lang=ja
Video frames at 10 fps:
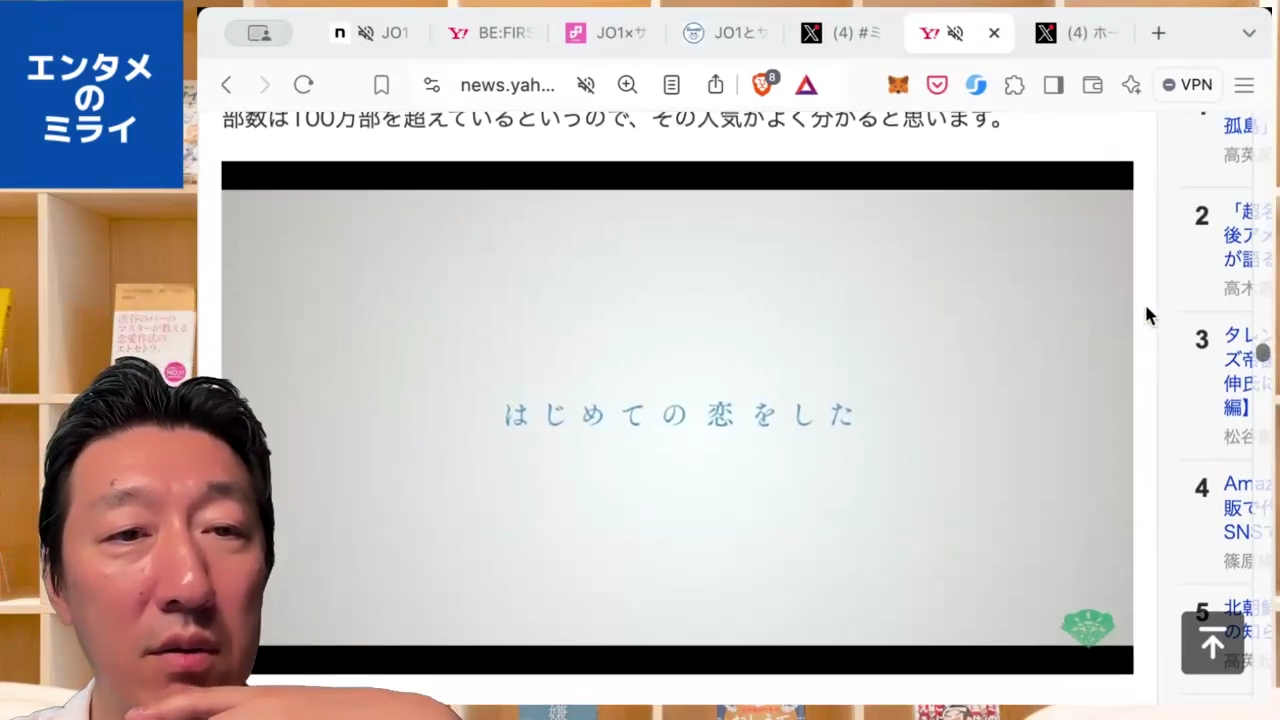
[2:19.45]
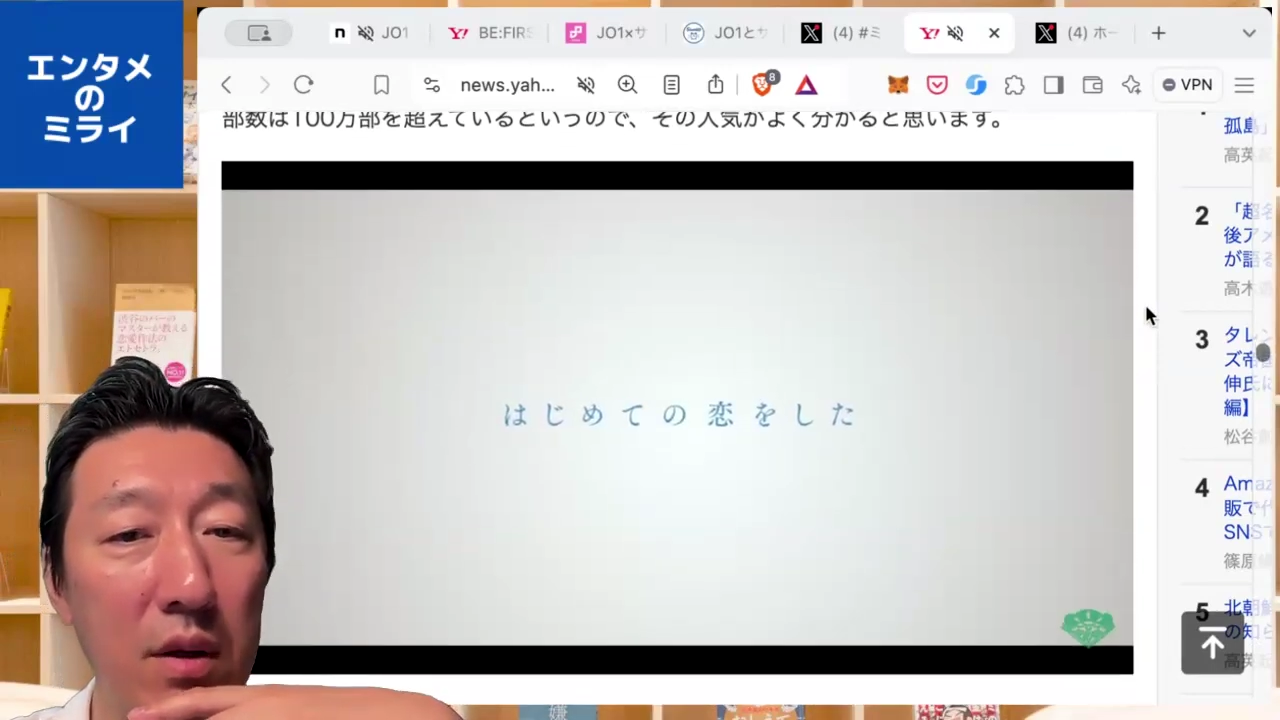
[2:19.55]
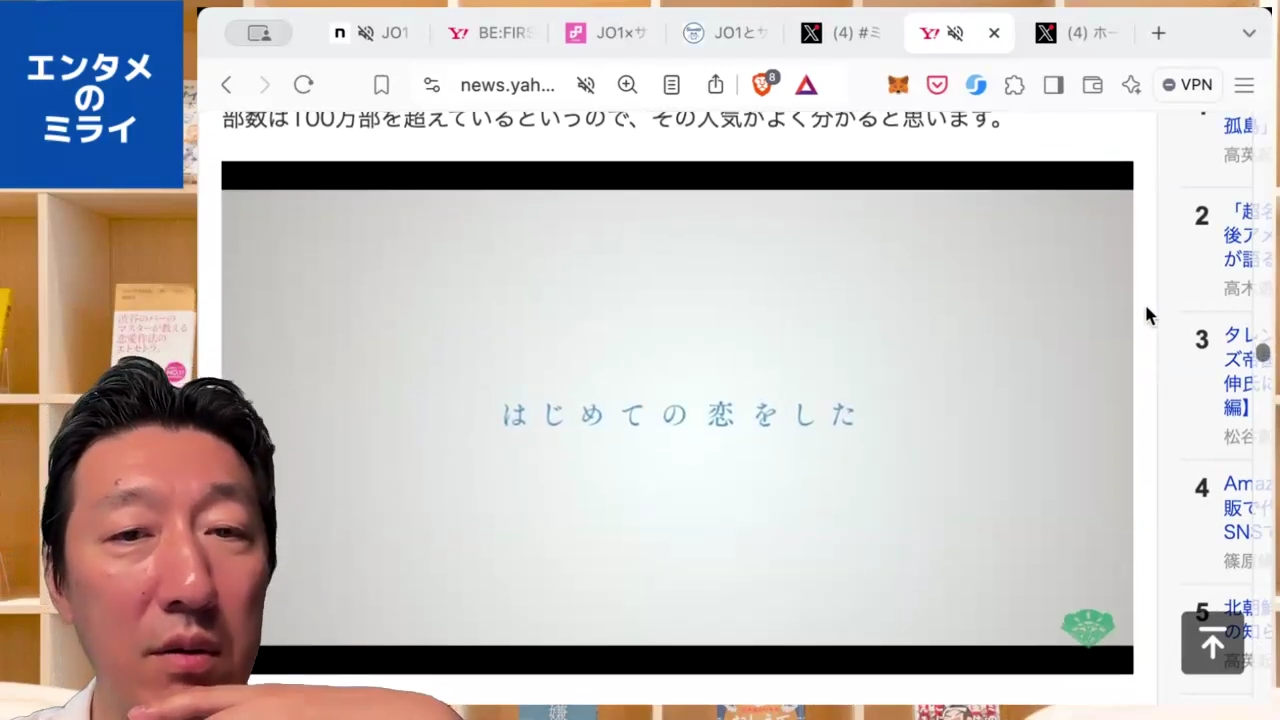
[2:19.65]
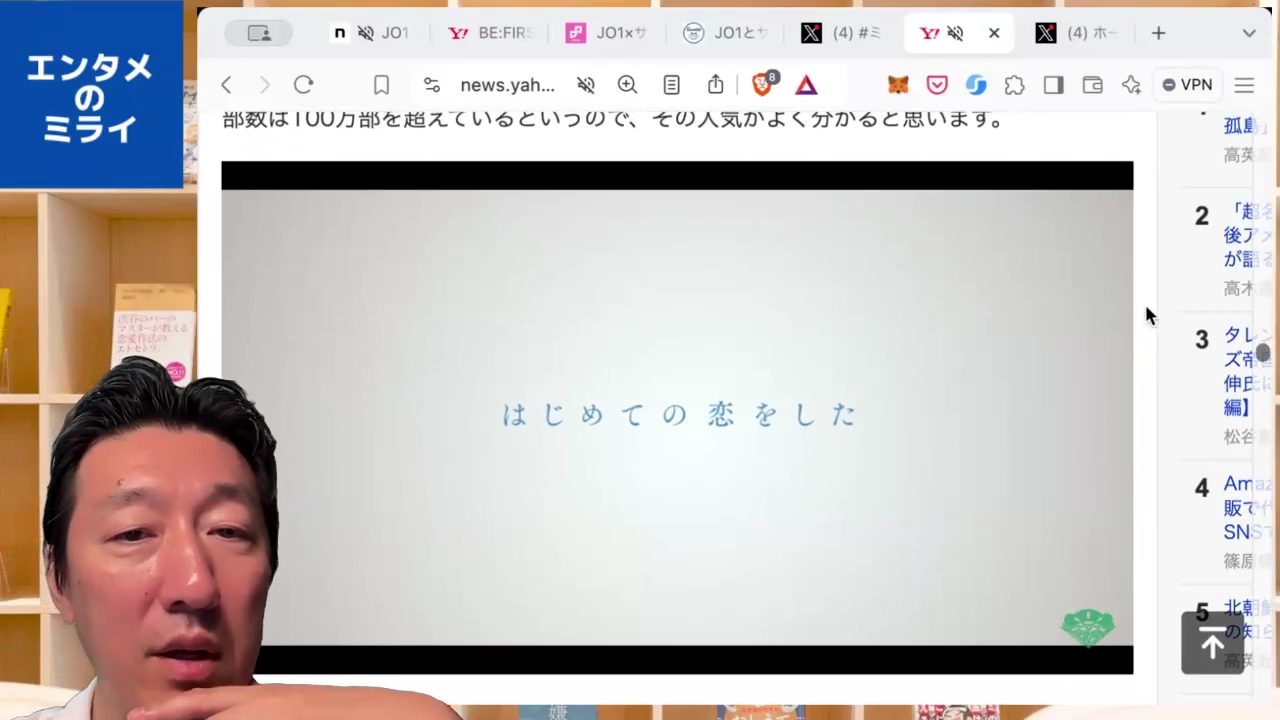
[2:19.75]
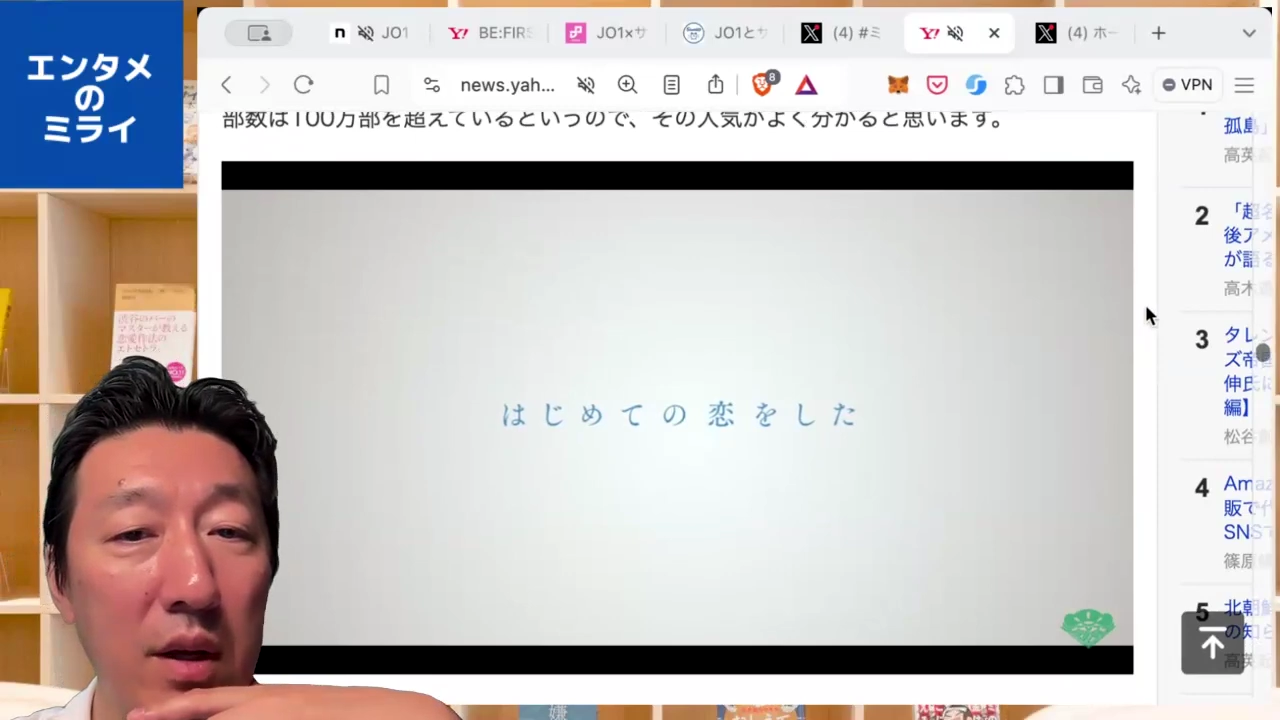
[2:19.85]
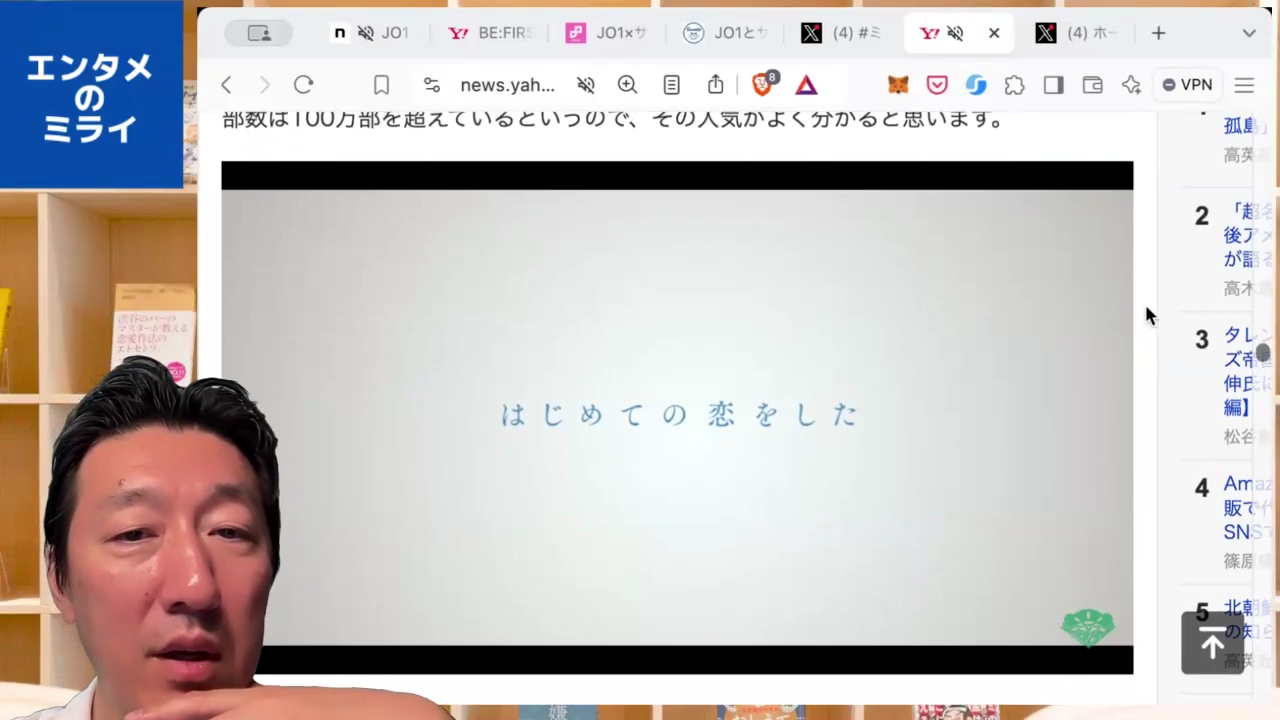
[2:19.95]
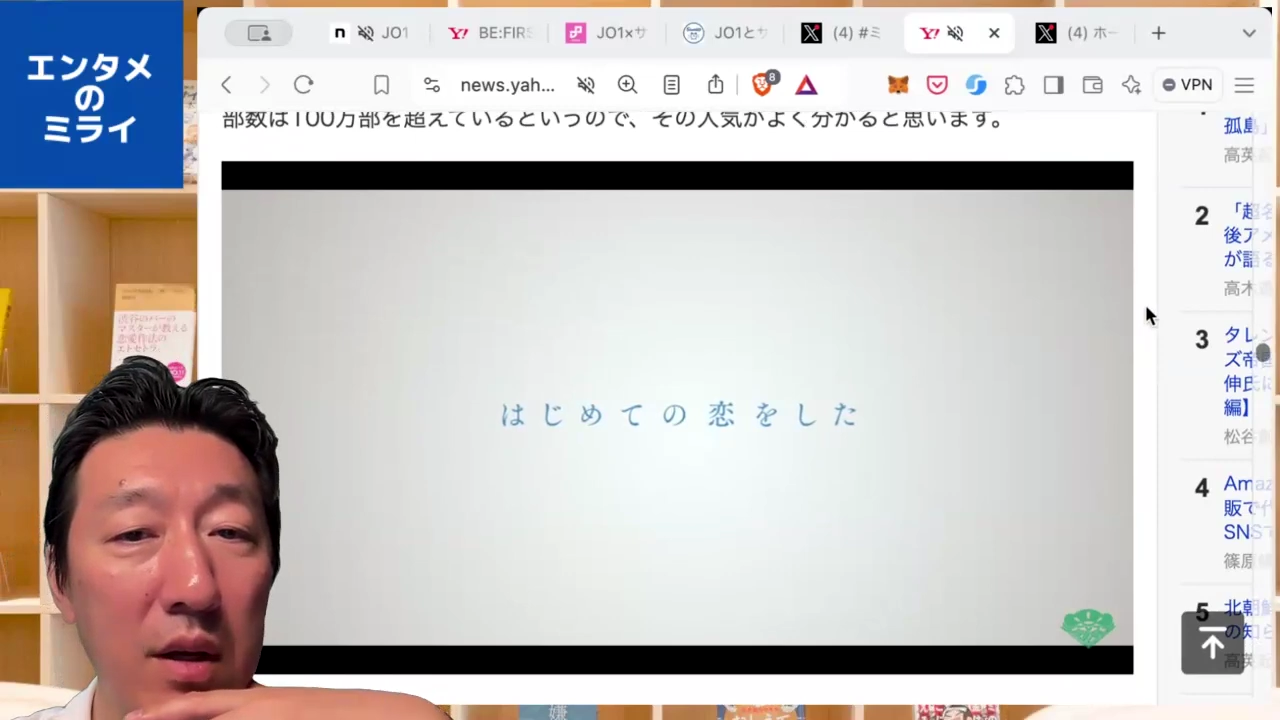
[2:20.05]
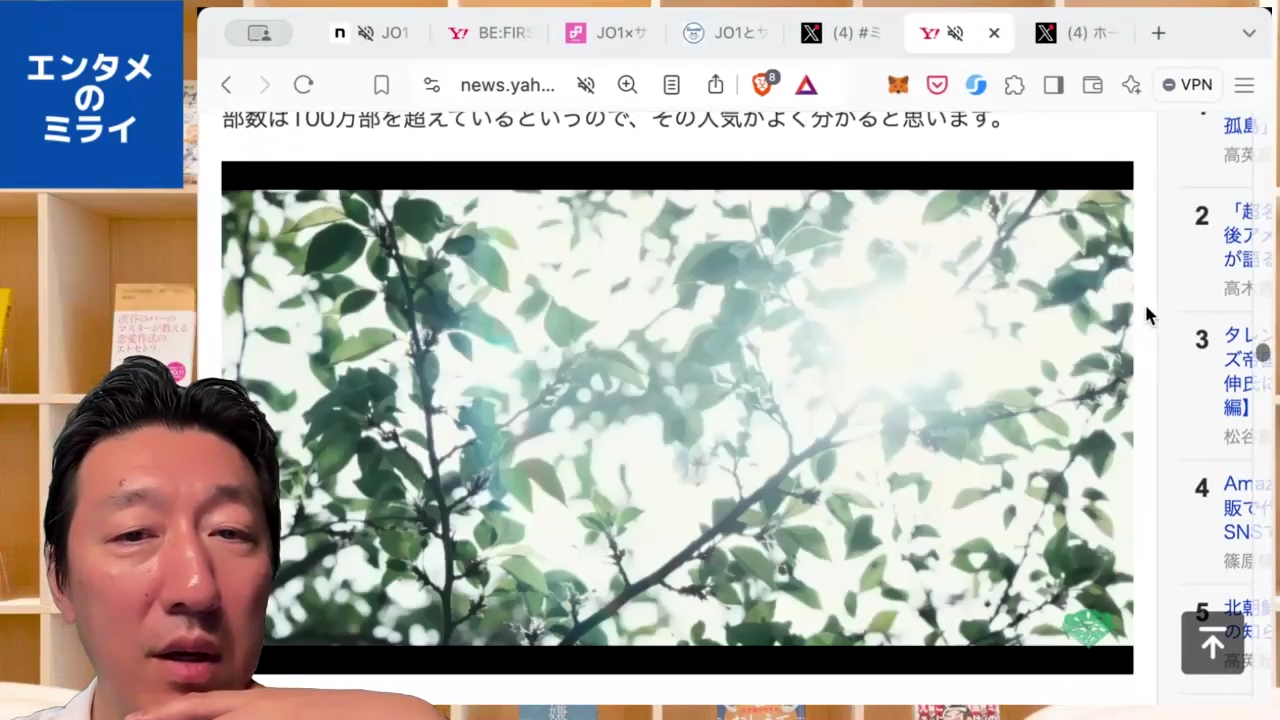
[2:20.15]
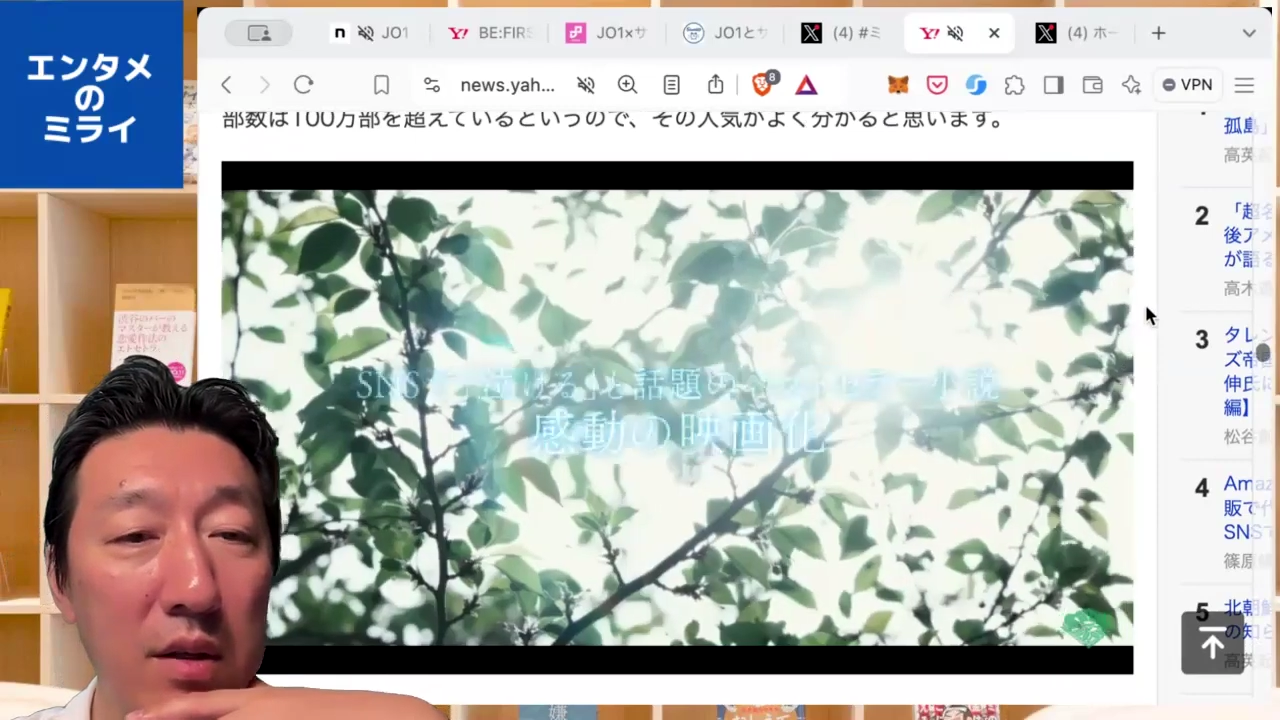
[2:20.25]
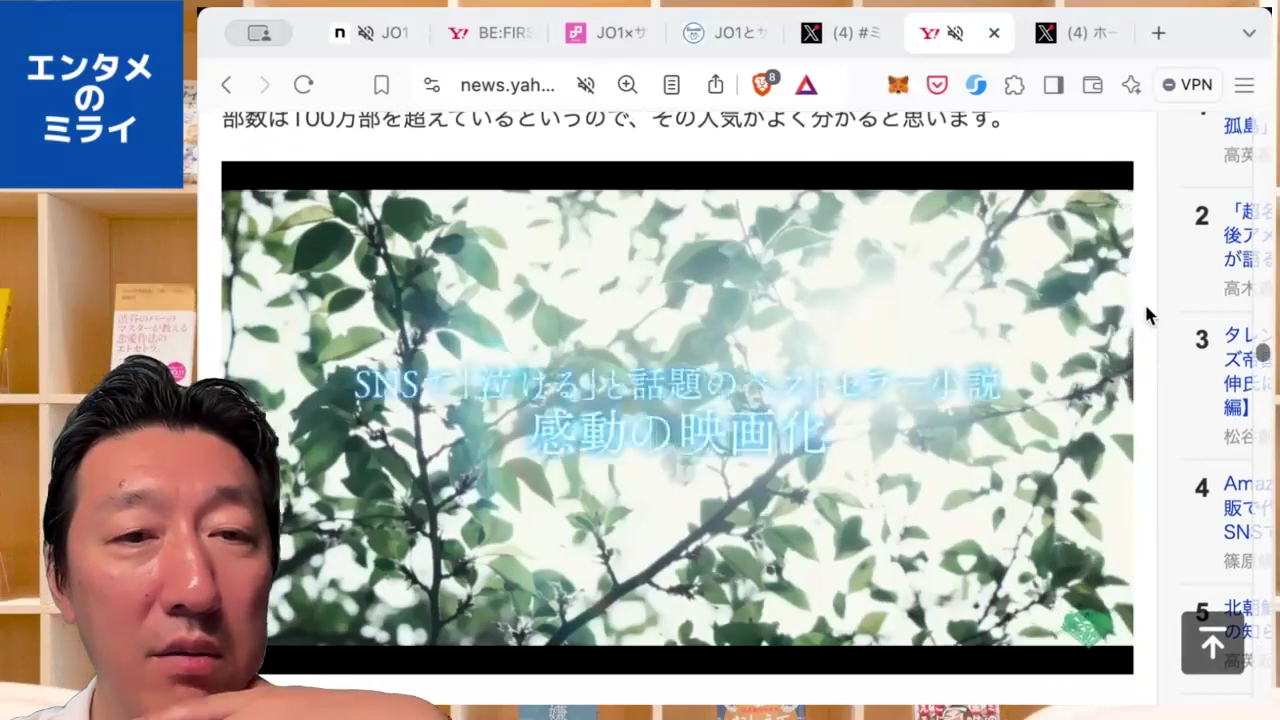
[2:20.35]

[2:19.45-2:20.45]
これを映画化